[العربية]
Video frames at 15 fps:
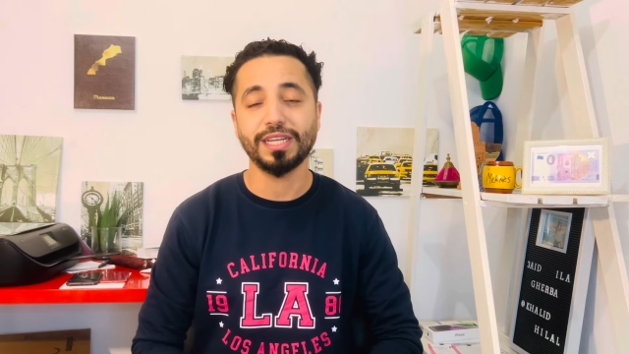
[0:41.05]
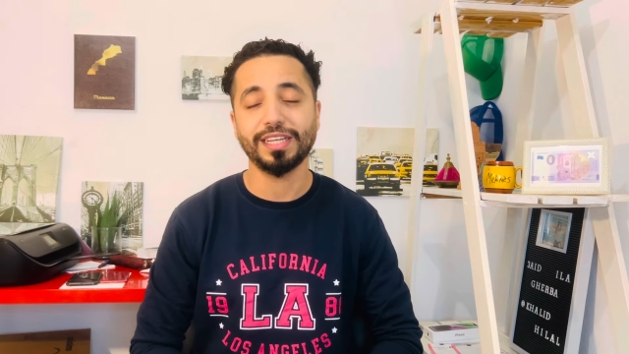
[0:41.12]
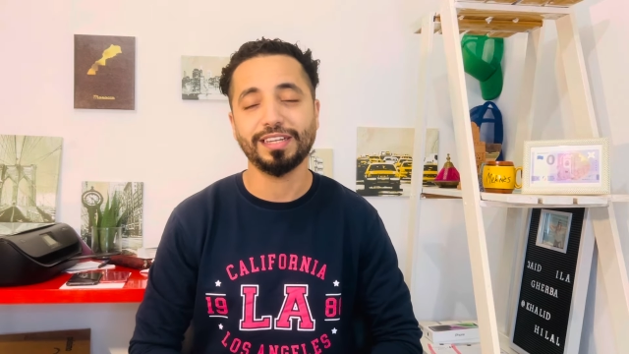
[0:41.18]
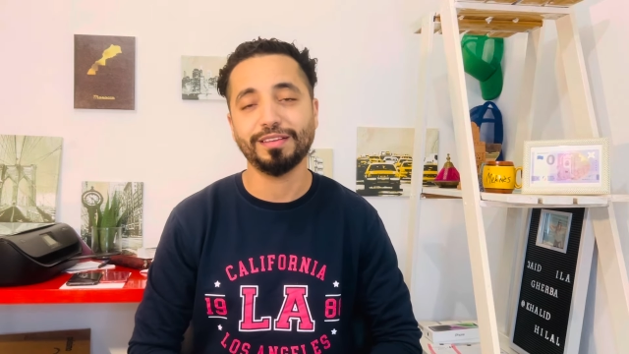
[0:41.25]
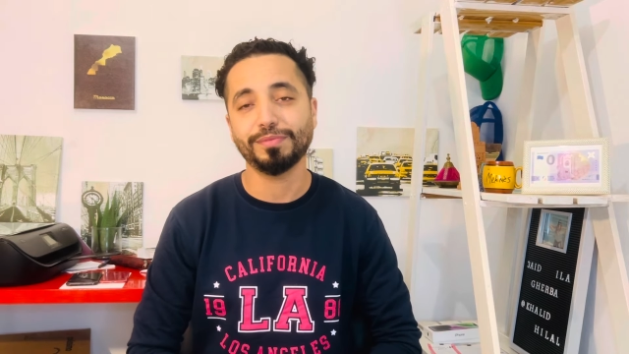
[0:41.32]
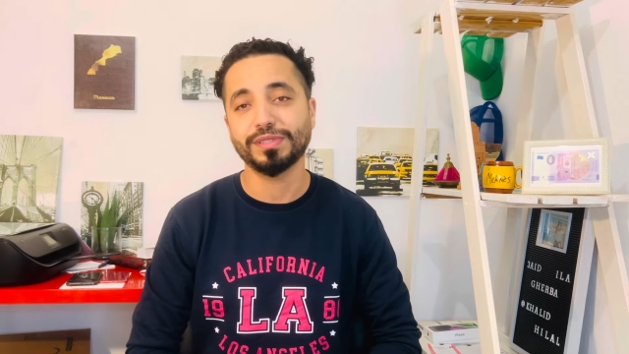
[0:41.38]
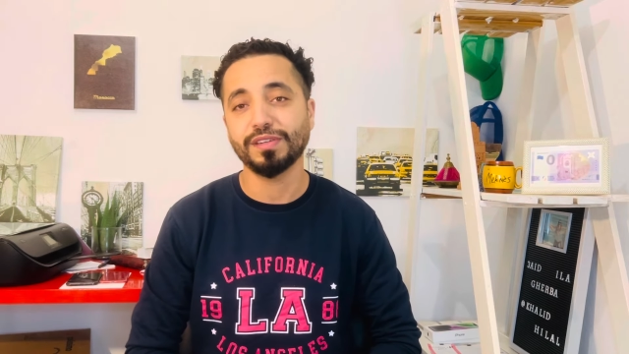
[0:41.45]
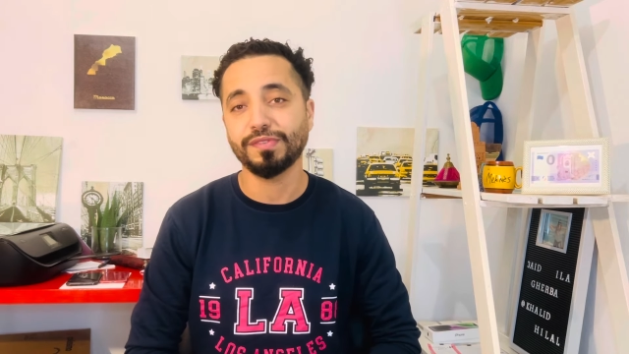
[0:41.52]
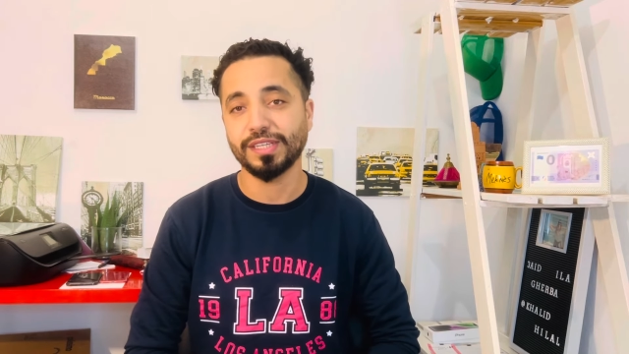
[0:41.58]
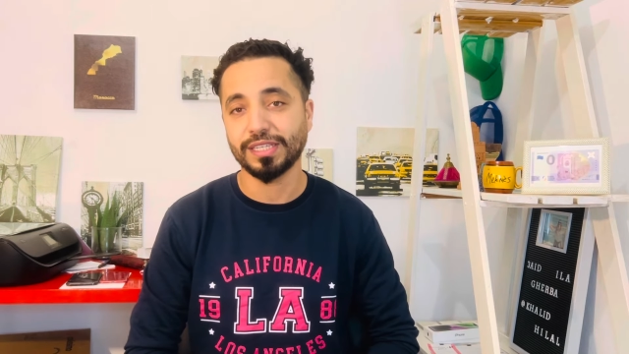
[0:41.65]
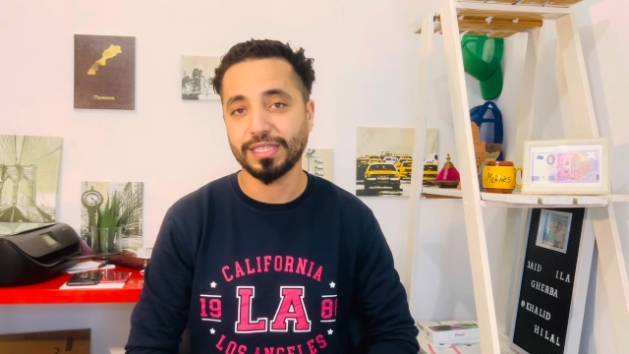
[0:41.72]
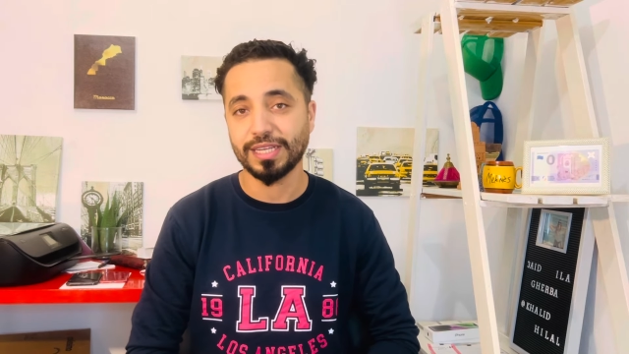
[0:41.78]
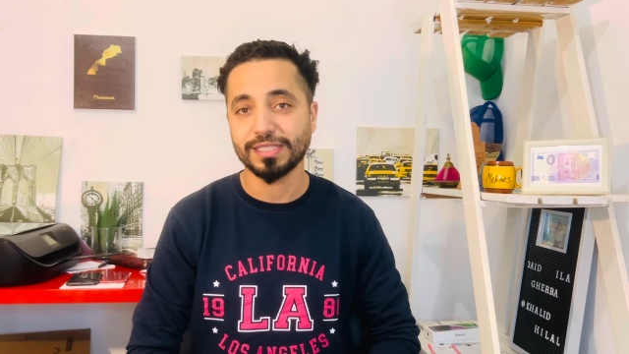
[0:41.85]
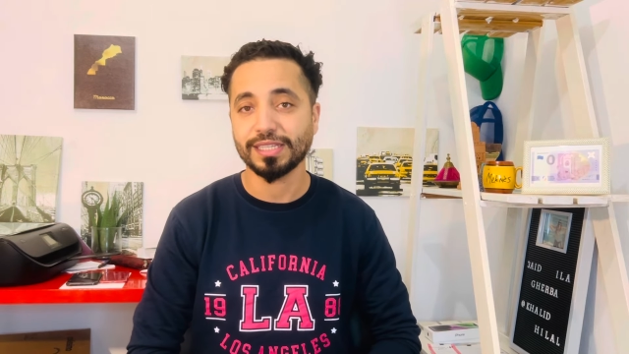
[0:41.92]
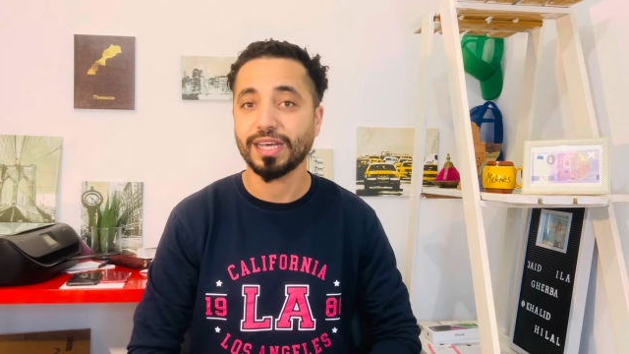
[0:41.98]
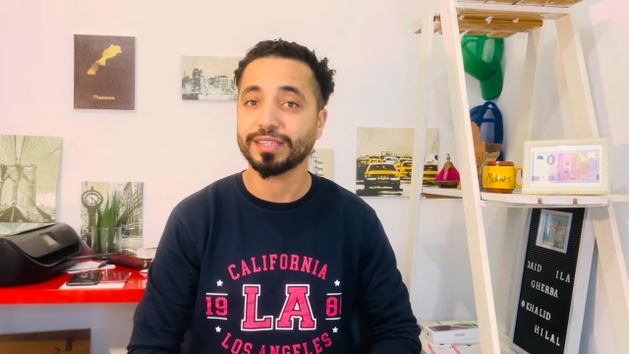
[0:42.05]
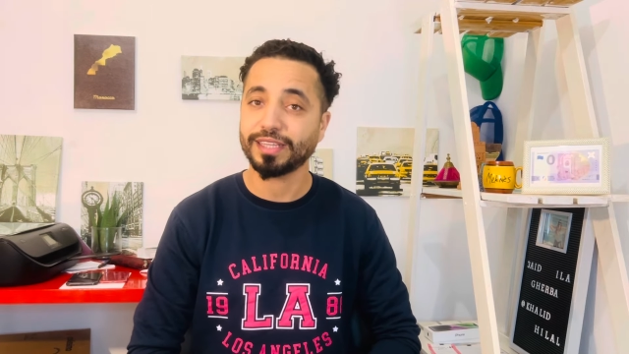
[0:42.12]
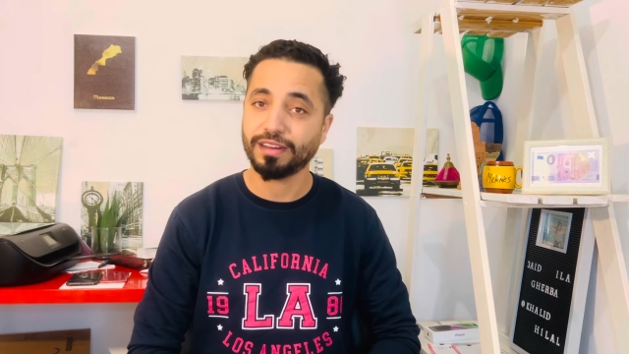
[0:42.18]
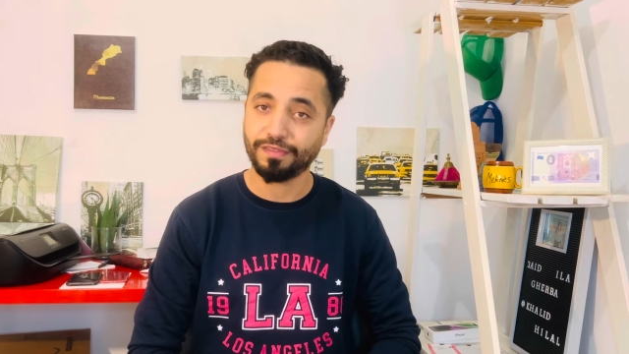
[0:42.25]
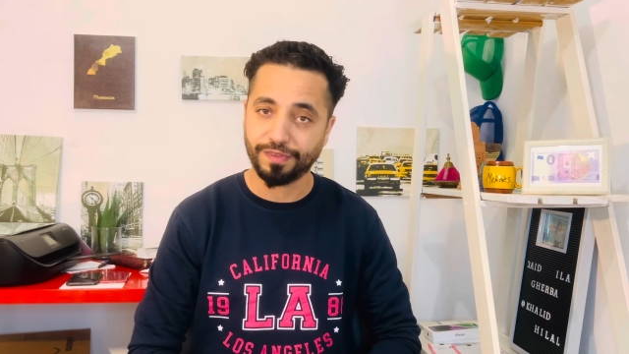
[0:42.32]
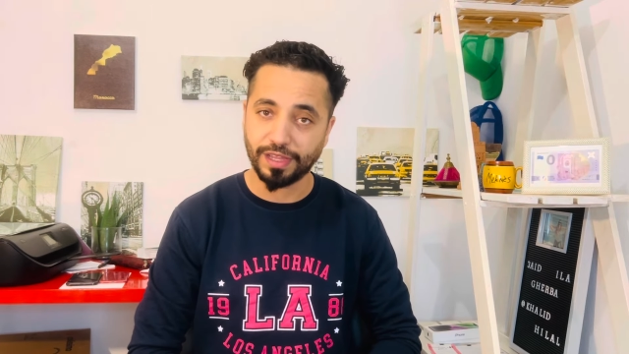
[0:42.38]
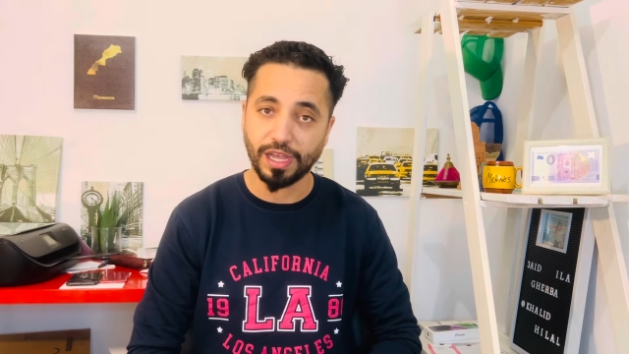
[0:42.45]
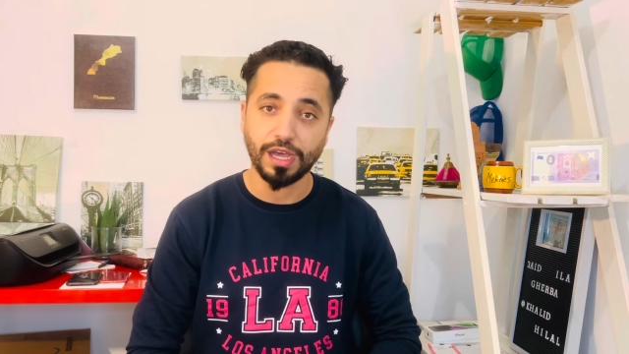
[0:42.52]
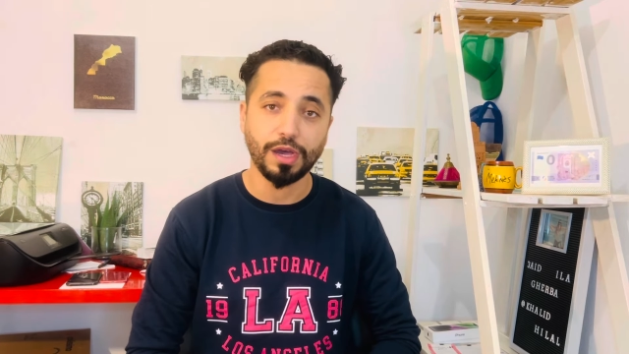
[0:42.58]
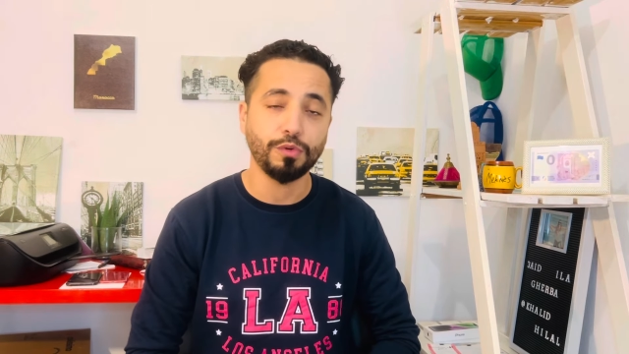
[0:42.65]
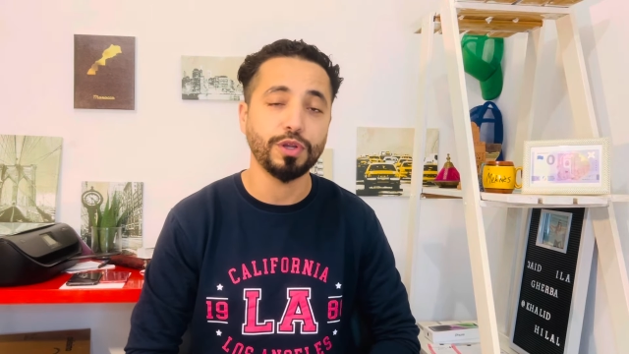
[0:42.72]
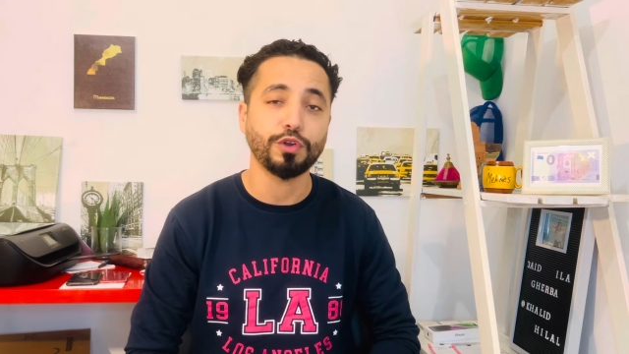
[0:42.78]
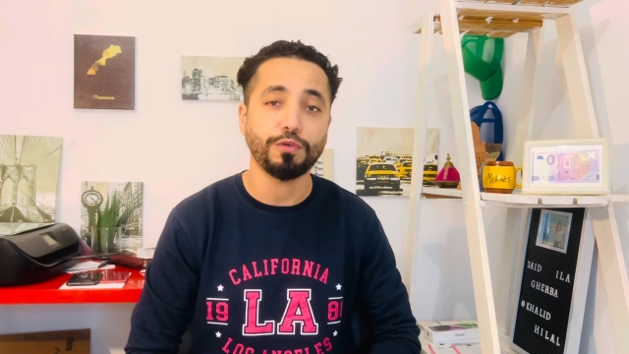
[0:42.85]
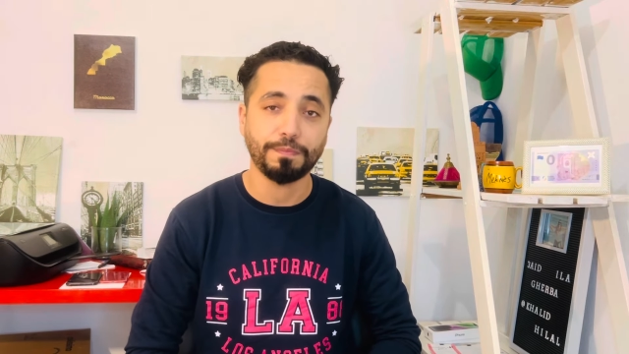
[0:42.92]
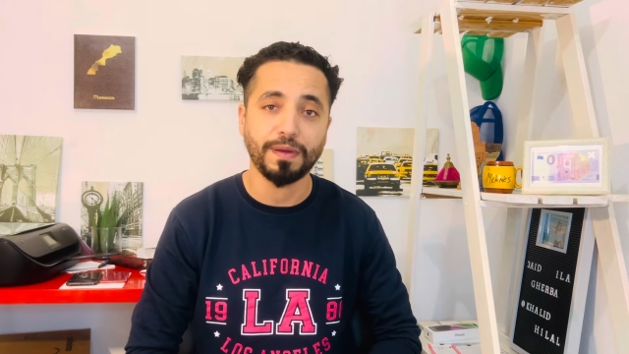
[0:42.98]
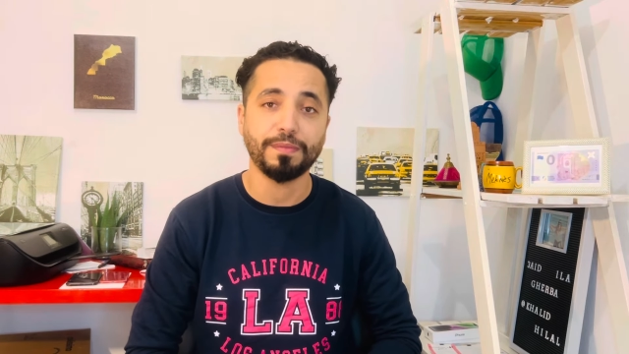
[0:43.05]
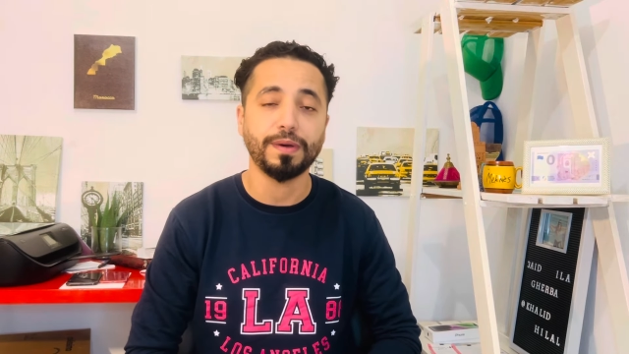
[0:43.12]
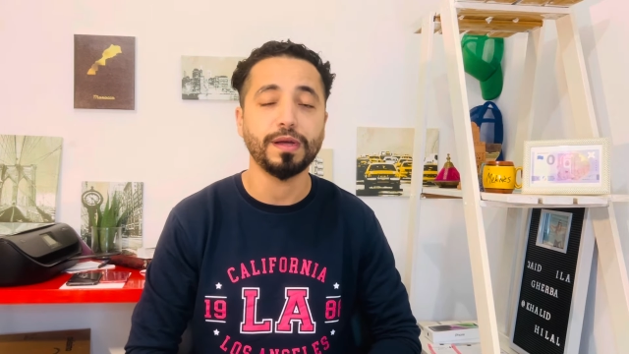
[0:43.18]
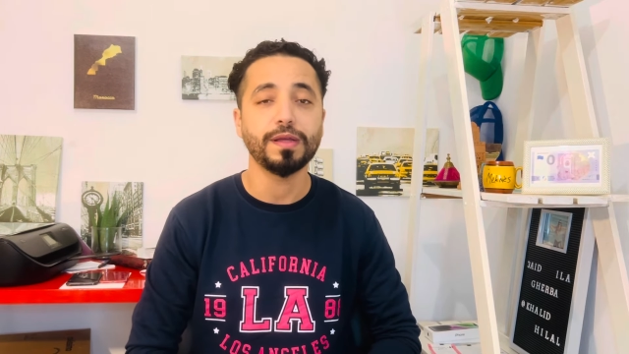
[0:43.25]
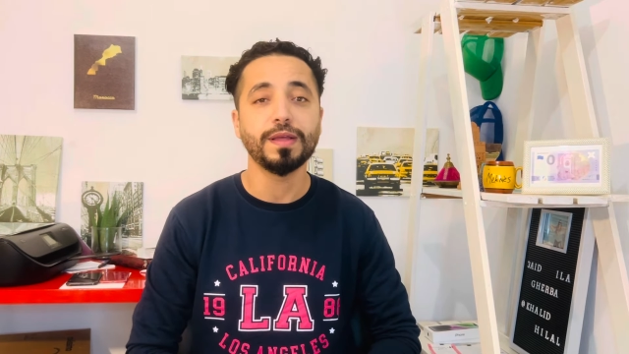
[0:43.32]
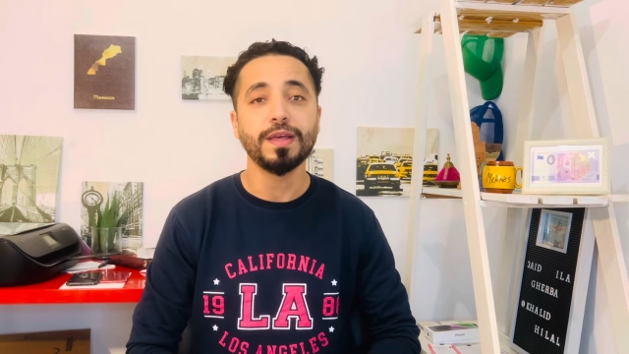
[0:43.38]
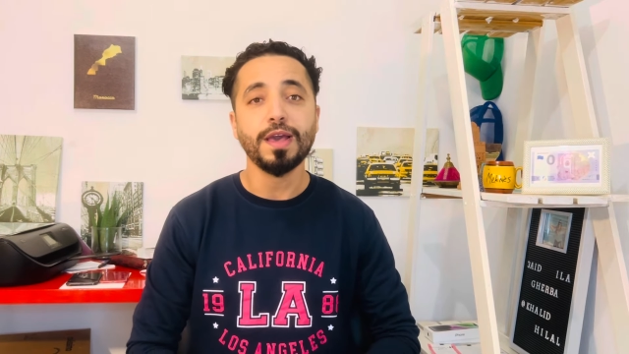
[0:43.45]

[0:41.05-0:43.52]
لان بزاف ديال الناس خاطئين فيها ولا ربما